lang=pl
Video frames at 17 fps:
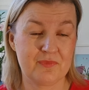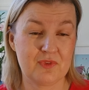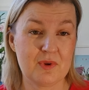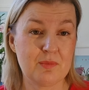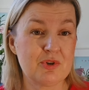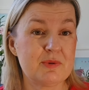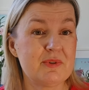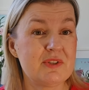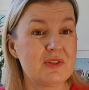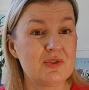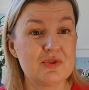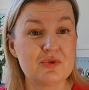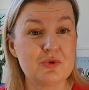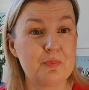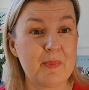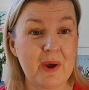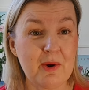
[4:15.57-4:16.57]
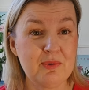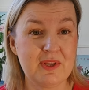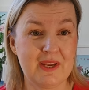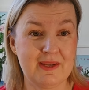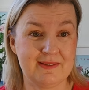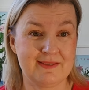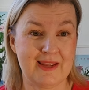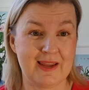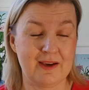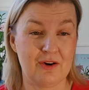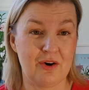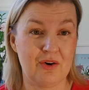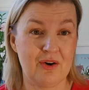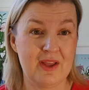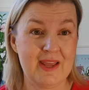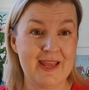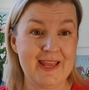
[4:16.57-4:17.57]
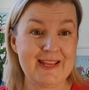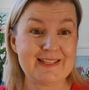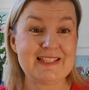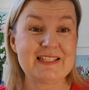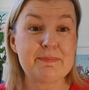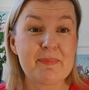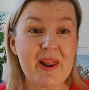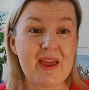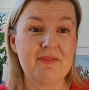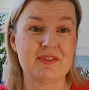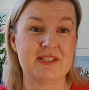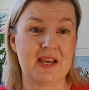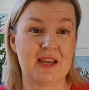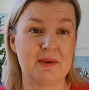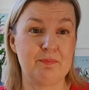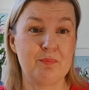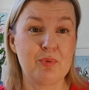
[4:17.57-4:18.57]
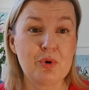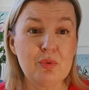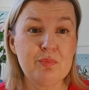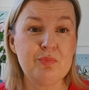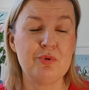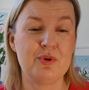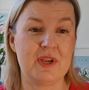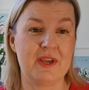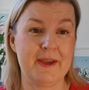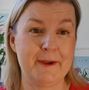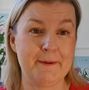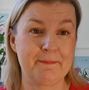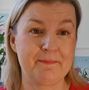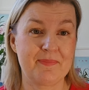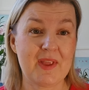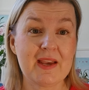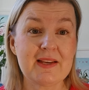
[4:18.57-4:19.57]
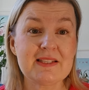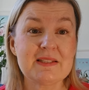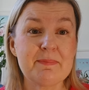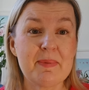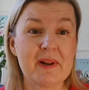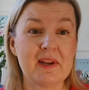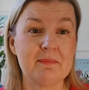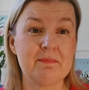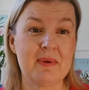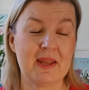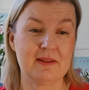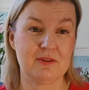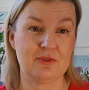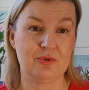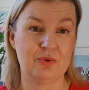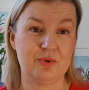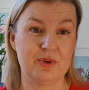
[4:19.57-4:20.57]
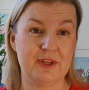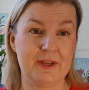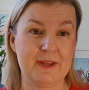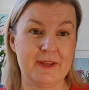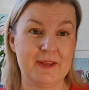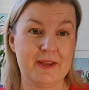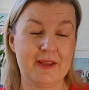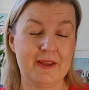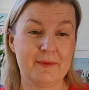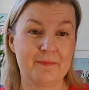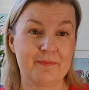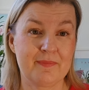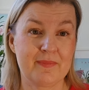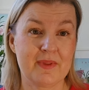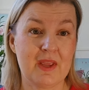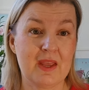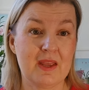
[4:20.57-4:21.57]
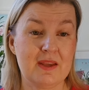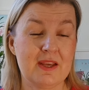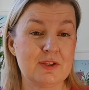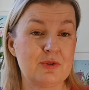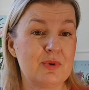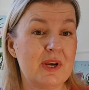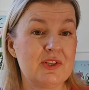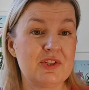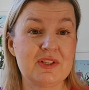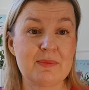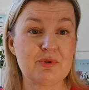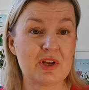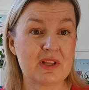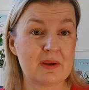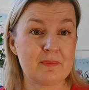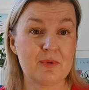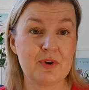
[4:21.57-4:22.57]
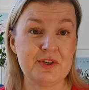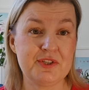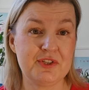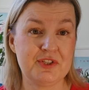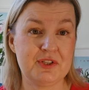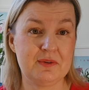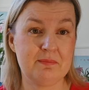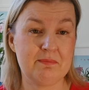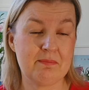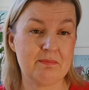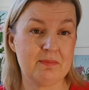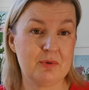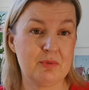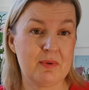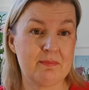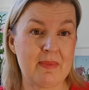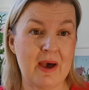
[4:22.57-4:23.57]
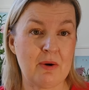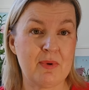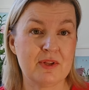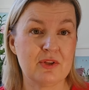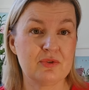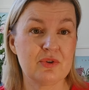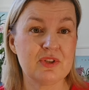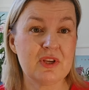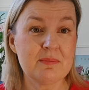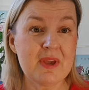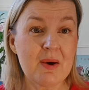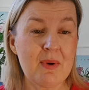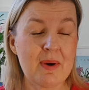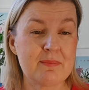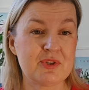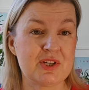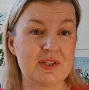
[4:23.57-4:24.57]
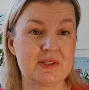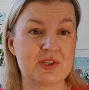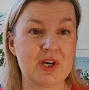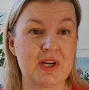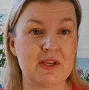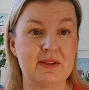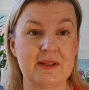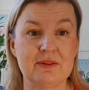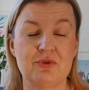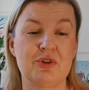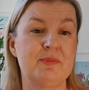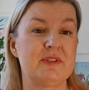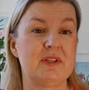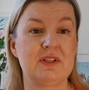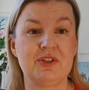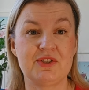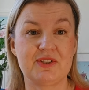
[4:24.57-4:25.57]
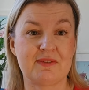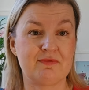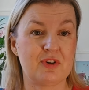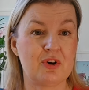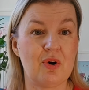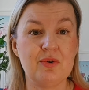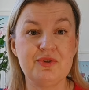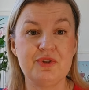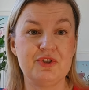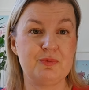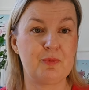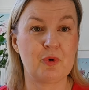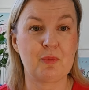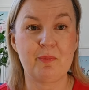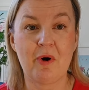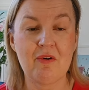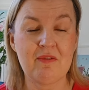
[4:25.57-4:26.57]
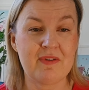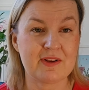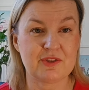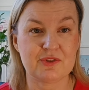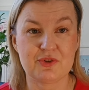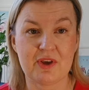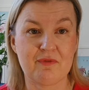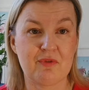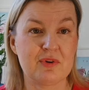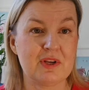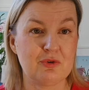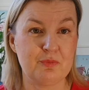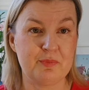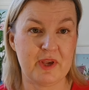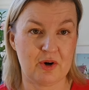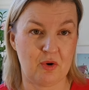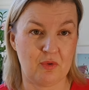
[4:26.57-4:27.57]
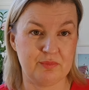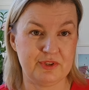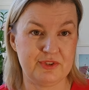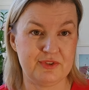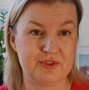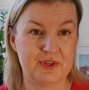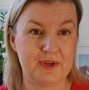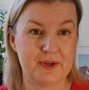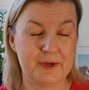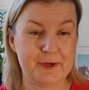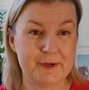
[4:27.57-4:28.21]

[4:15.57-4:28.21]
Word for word: To może być coś zupełnie innego. Sprawdzaj, próbuj, eksperymentuj. Ja słuchajcie, na przykład jak moje dzieci były małe, no to nie miałam przestrzeni na to, żeby sobie gdzieś tam wychodzić, próbować, co ja w ogóle lubię robić.